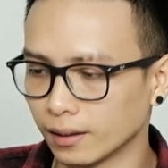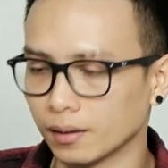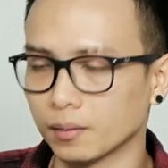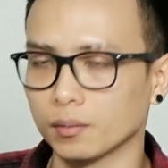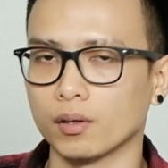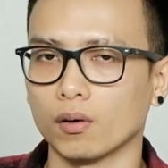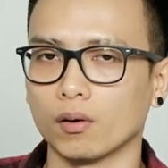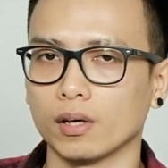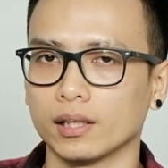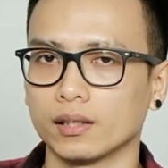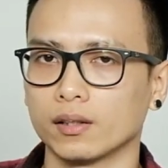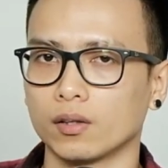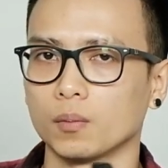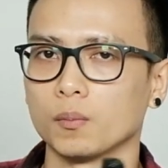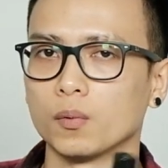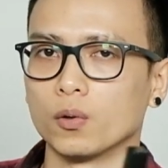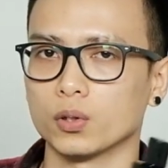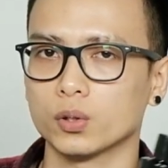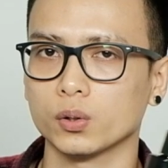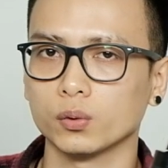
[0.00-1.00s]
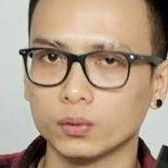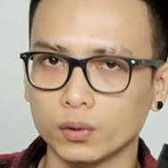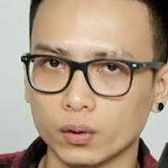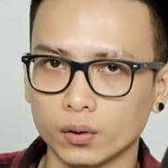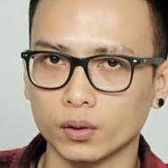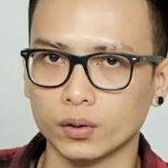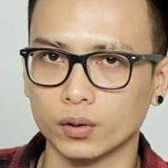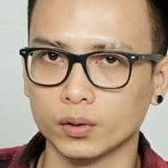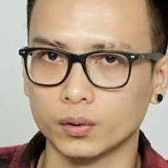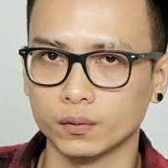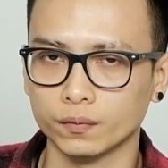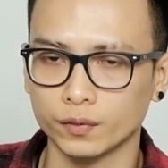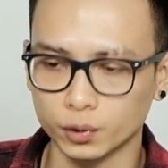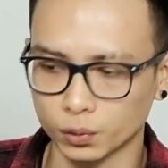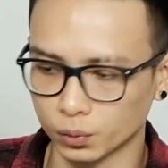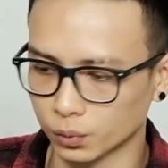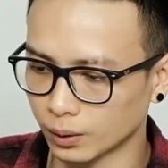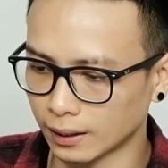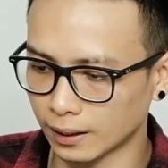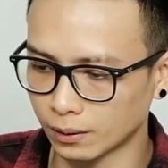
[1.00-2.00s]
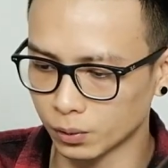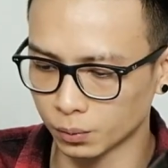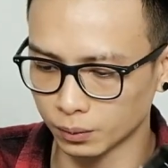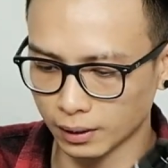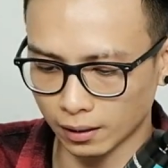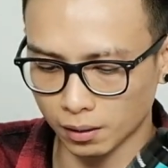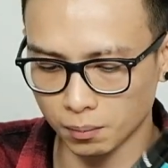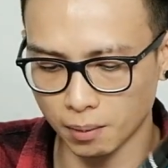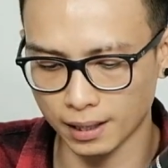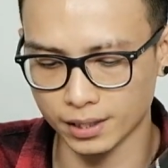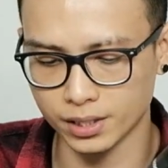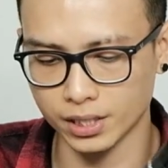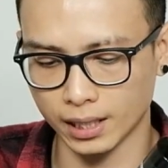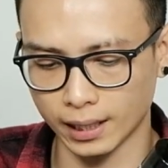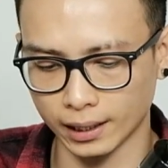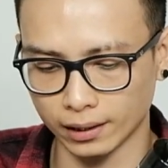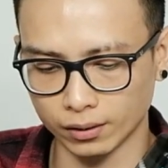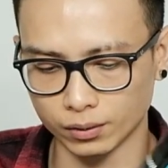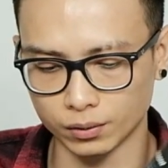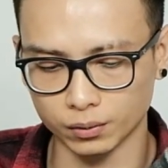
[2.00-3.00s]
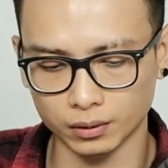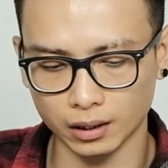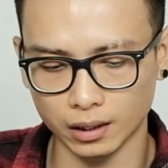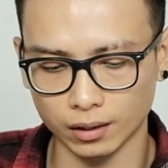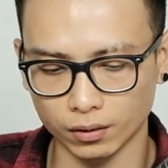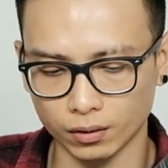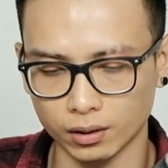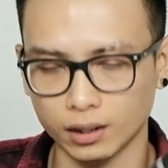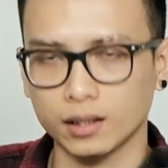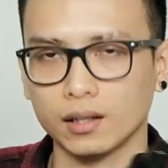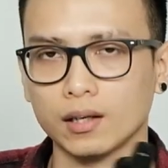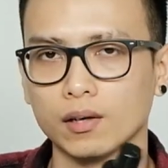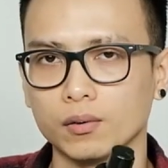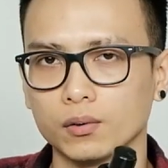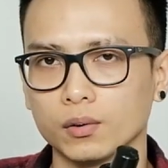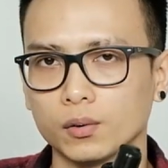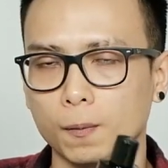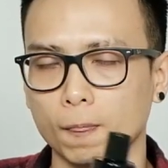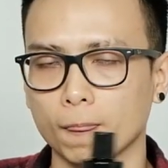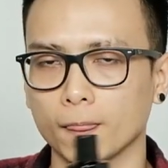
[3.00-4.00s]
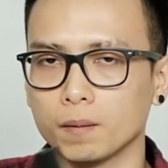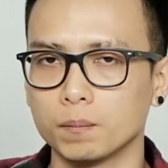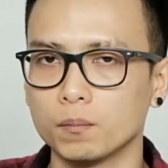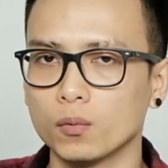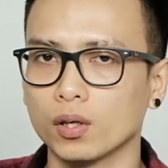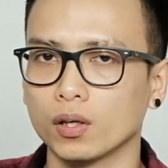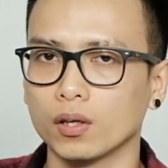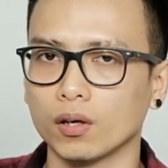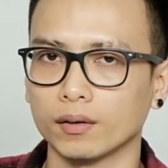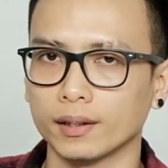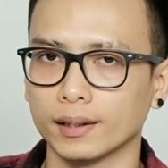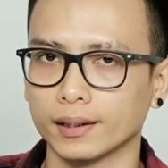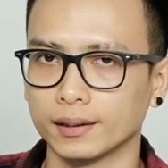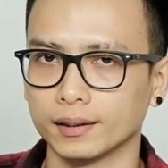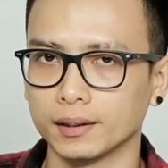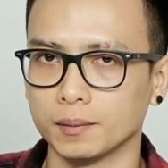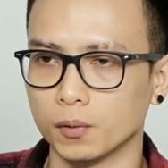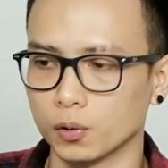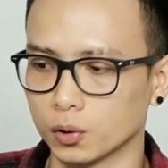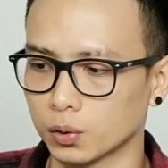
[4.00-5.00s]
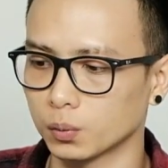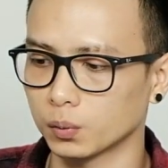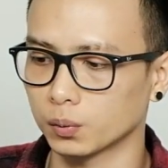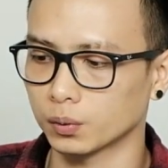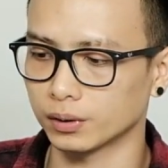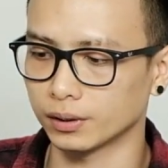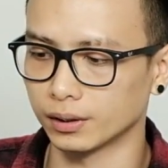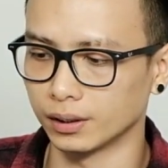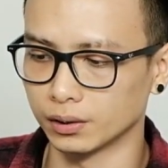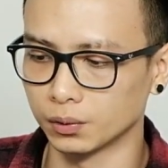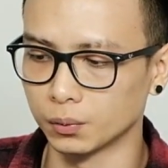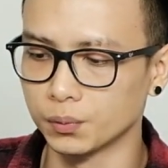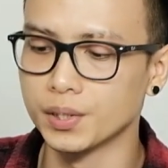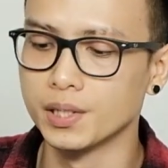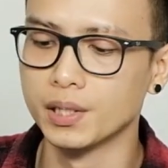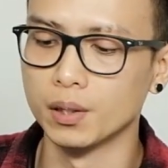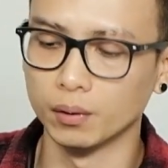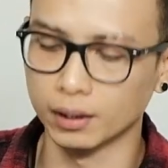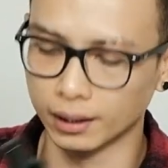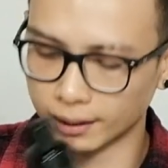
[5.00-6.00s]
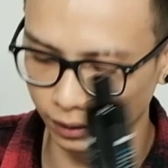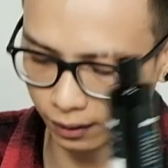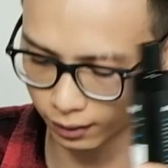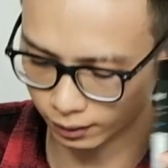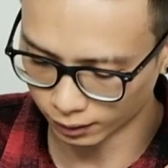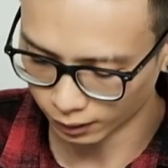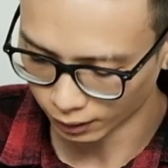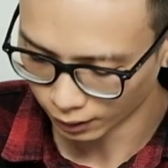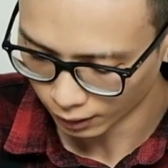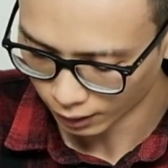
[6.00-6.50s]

lọ này là lọ bổ sung thôi chúng ví dụ chúng ta chúng ta có bàn trải rồi chúng ta có khăn lau rồi mua cái lọ này để bổ sung để dùng nhiều lần hơn